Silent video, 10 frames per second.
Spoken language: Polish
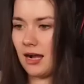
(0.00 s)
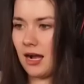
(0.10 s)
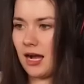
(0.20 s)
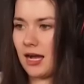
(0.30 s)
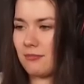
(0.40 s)

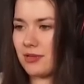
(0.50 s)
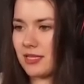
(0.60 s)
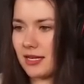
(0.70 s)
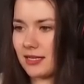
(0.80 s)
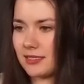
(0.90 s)
A, mi
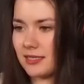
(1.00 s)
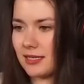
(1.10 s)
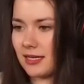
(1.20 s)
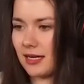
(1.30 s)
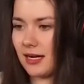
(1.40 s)
na razie
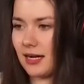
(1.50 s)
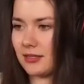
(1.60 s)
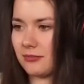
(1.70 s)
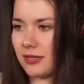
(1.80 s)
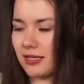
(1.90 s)
nie. A,
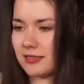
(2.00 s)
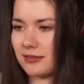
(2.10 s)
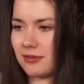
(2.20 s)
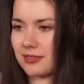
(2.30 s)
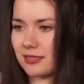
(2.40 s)
dobra,
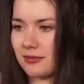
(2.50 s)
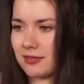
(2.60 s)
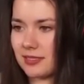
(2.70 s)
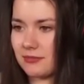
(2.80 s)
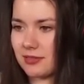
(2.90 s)
jestem, jestem,
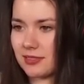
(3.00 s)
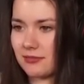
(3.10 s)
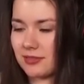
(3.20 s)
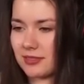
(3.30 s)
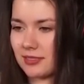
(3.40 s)
jestem, jestem, Ej,
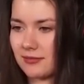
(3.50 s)
ale jestem.